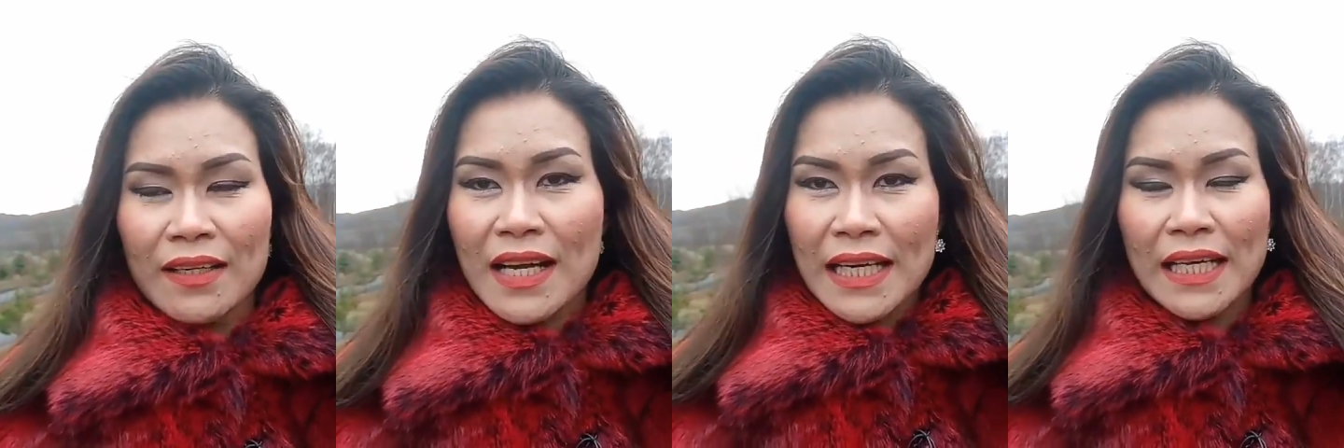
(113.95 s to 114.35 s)

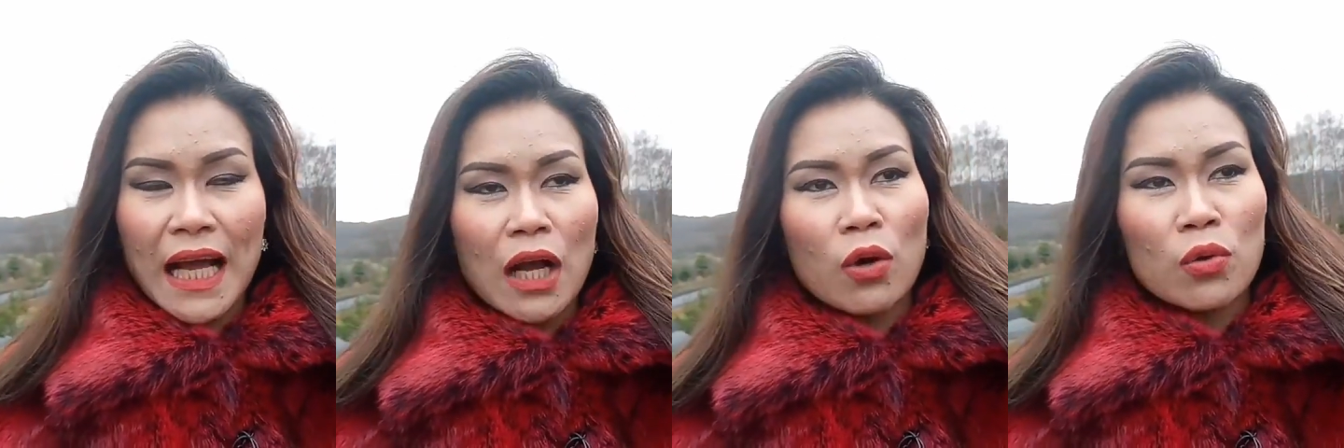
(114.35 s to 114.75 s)
เรื่องนี้
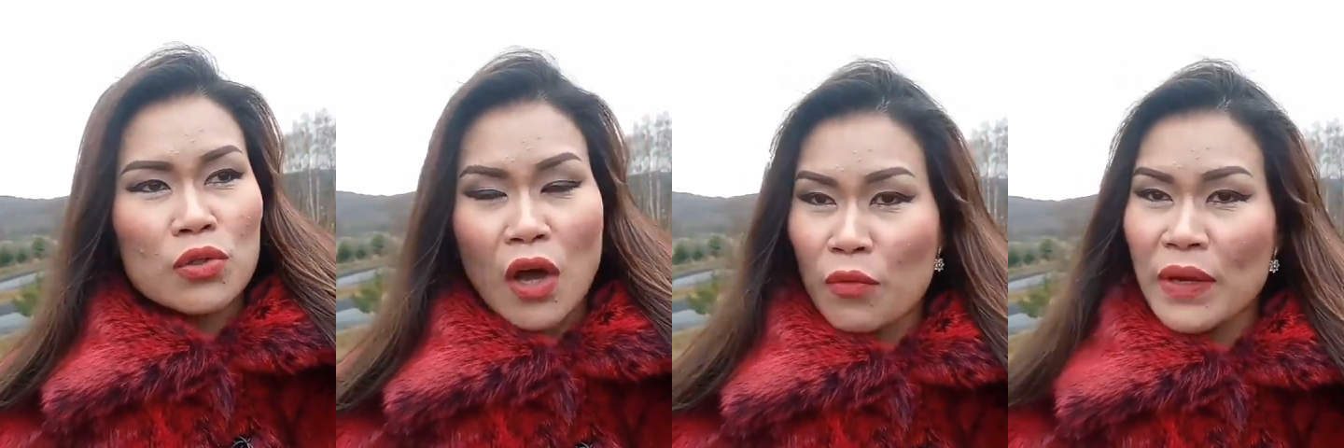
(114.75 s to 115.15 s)
นะคะ ครู
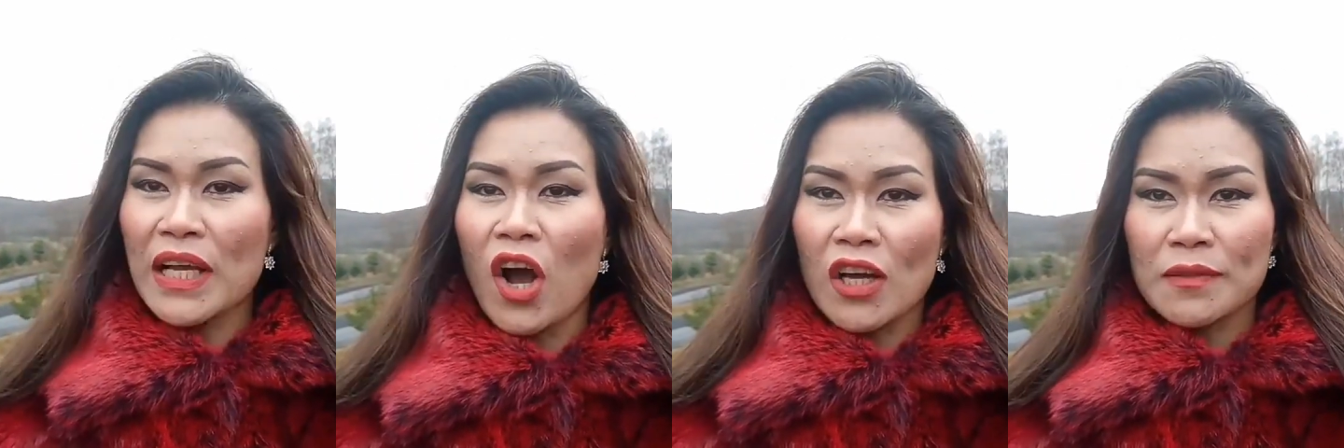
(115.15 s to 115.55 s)
สอนไว้
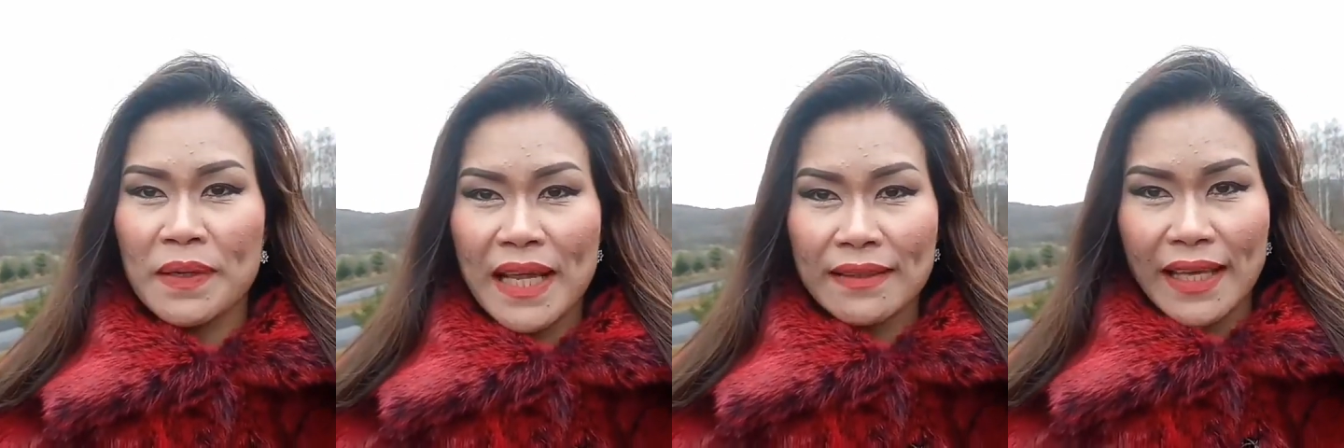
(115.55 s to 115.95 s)
ในคอร์ส
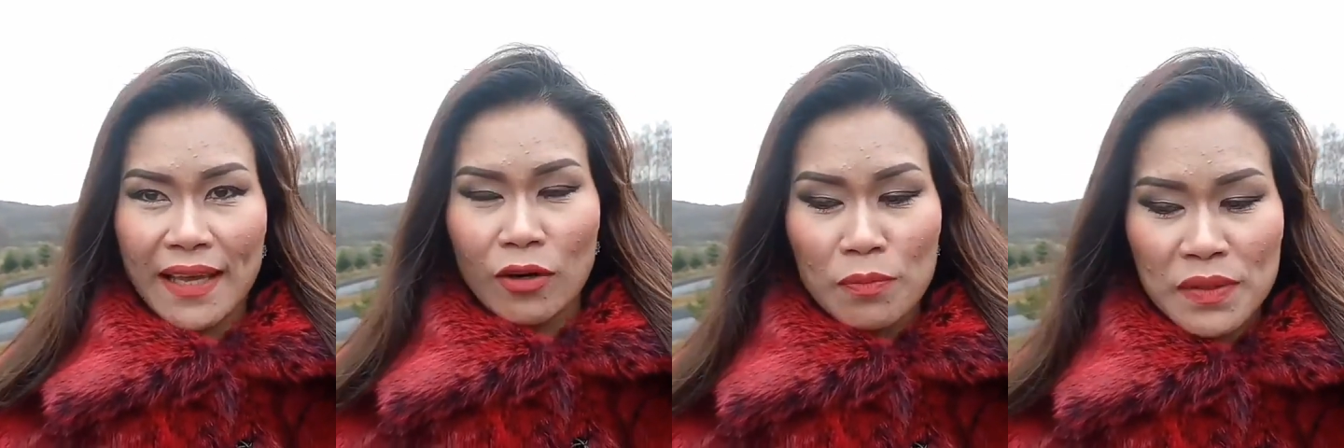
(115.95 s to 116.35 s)
บันไดไต่
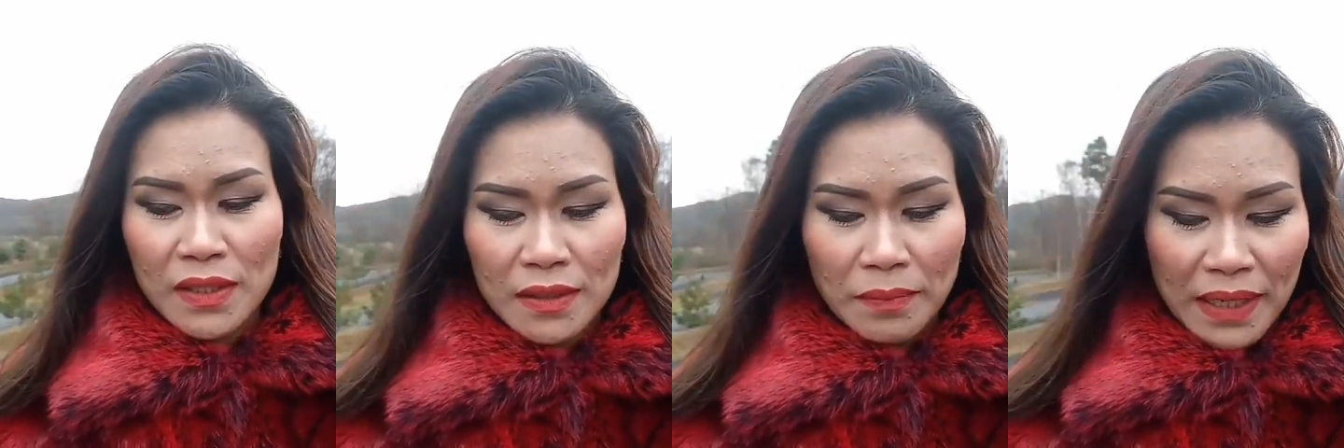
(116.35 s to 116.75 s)
อารมณ์
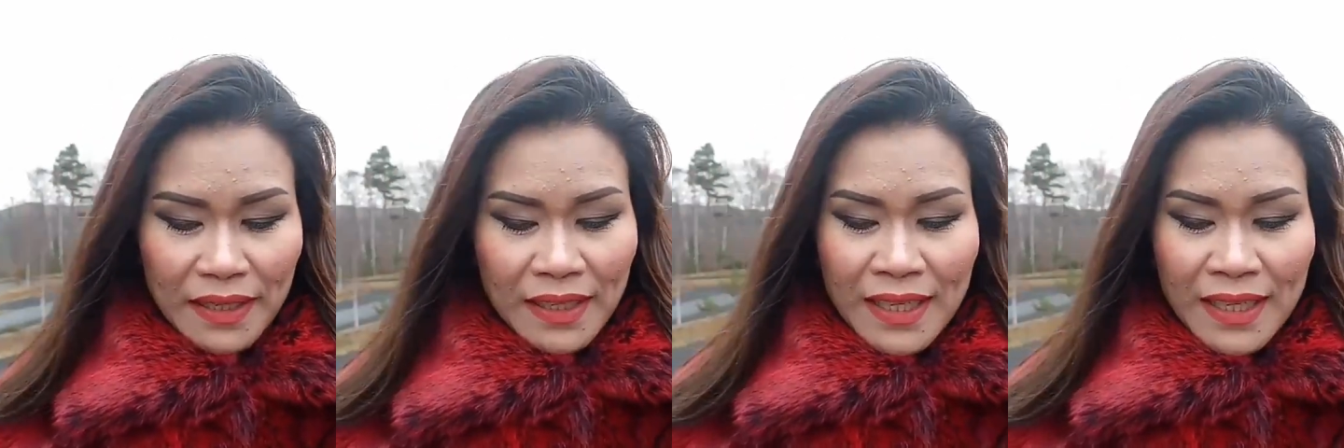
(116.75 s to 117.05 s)
ซึ่งมัน